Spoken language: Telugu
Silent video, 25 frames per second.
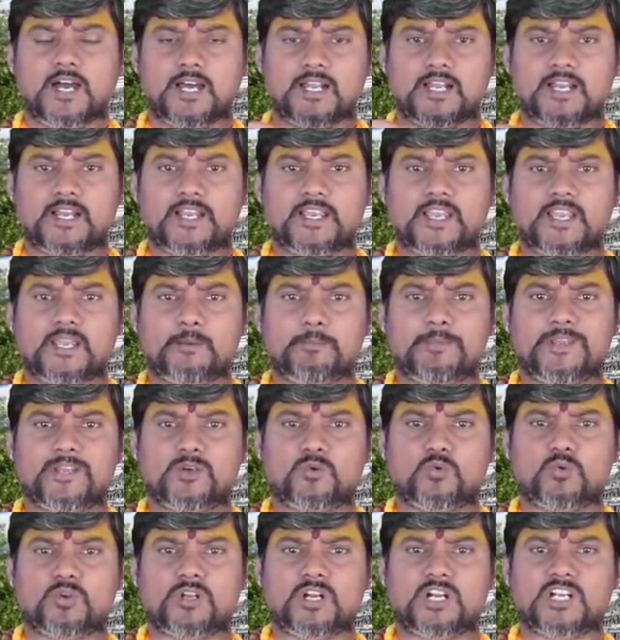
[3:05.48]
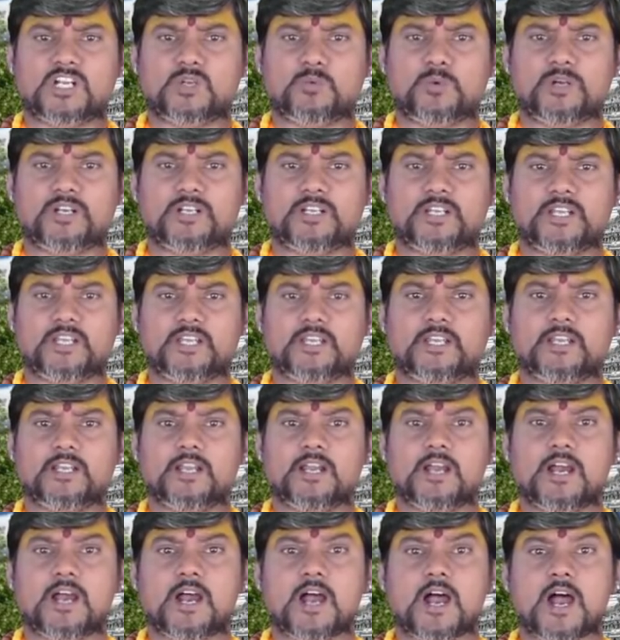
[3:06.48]
అలాగే మీకున్నటువంటి
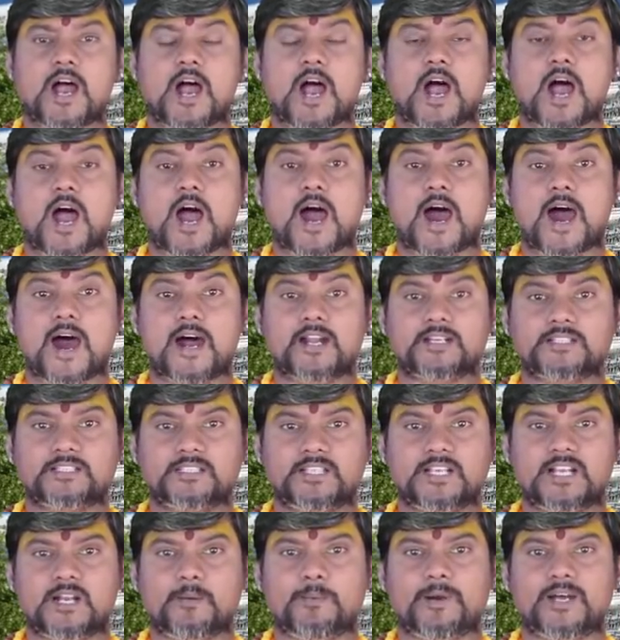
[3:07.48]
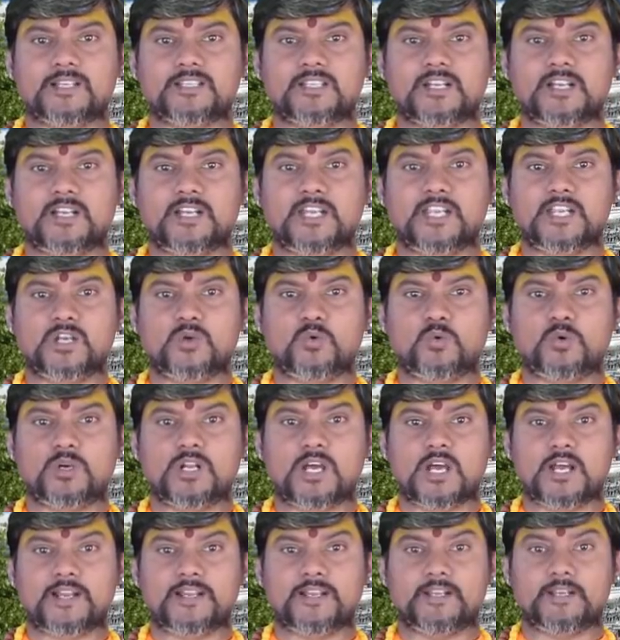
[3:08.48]
ఆర్థిక బాధలన్నీ
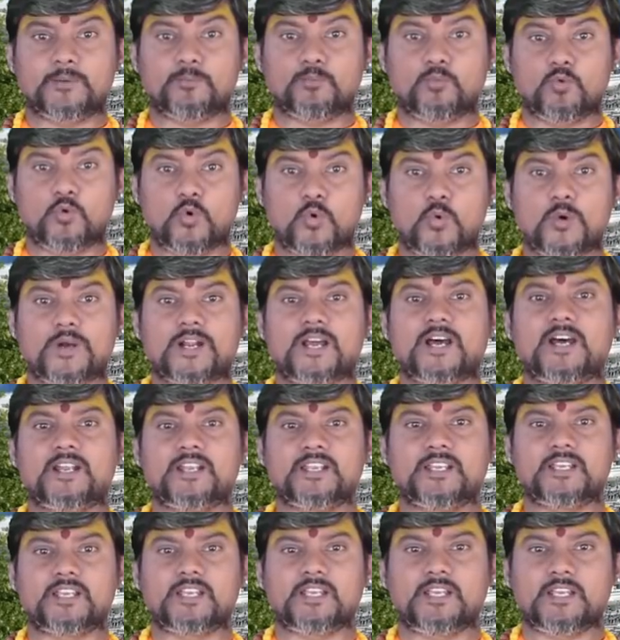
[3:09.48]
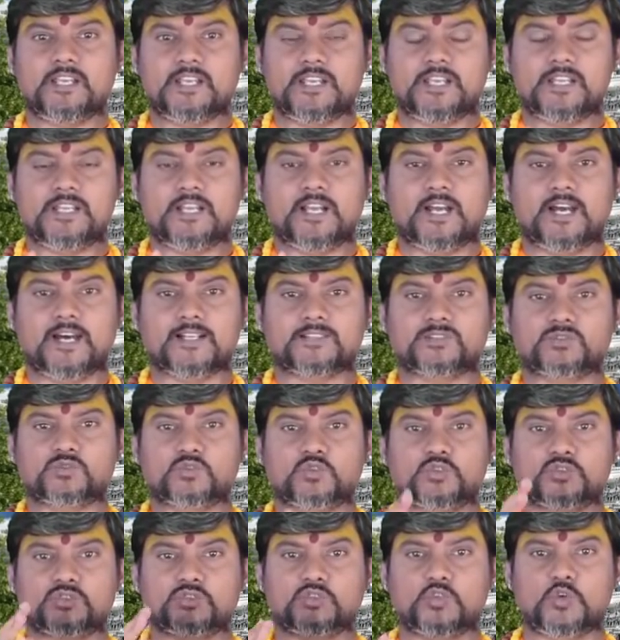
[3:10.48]
కూడా పోవడానికి ఇది
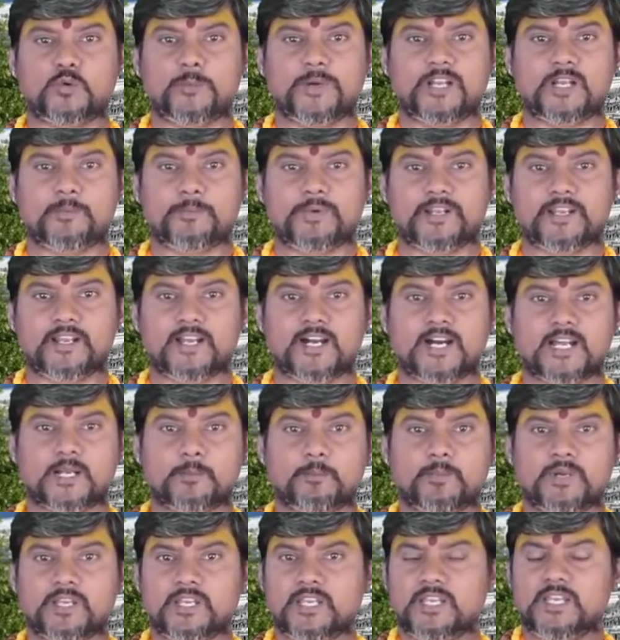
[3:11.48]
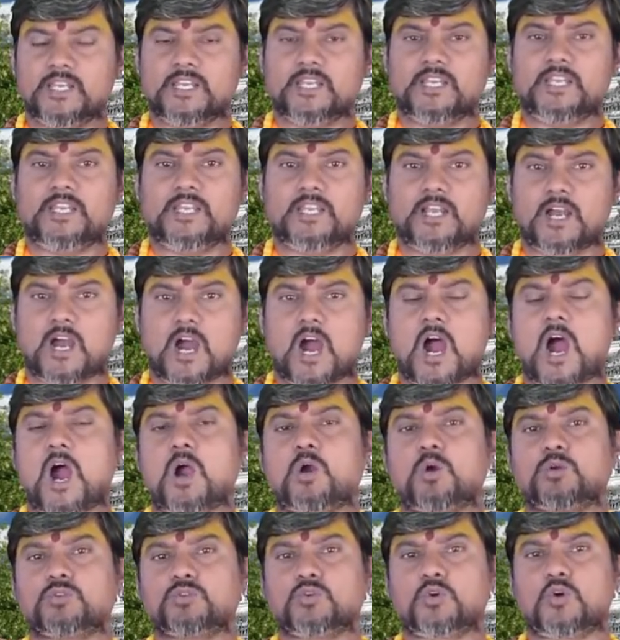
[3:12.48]
అత్యుత్తమమైన పరిహారం ఈ
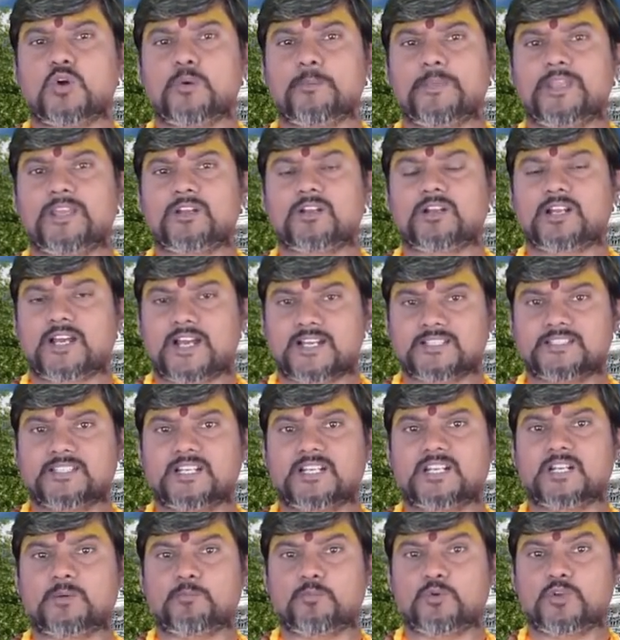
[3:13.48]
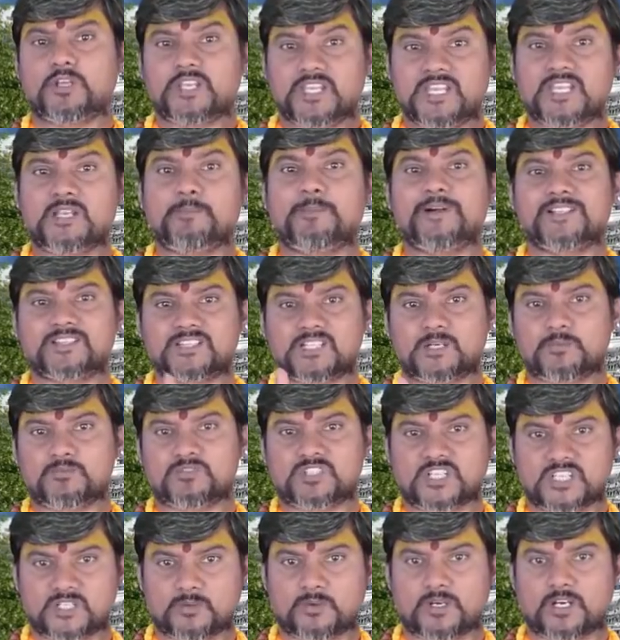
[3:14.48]
ఆకుతో మీరు రాసేటప్పుడు ఈ మంత్రం
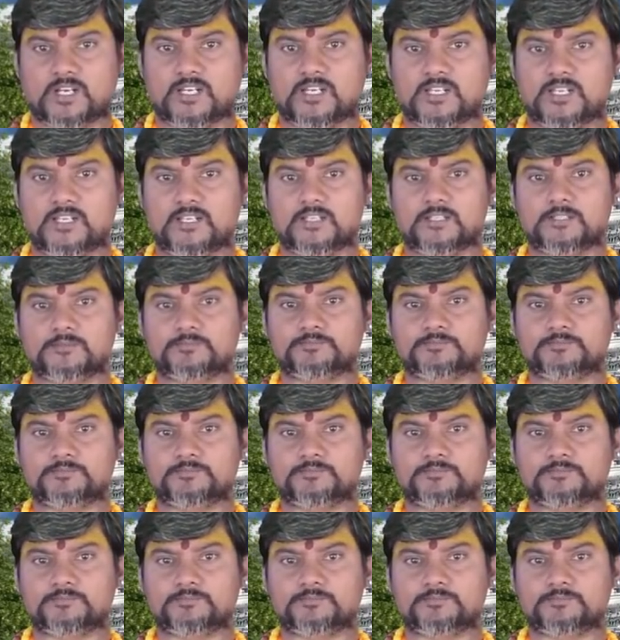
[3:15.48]
చదవాలి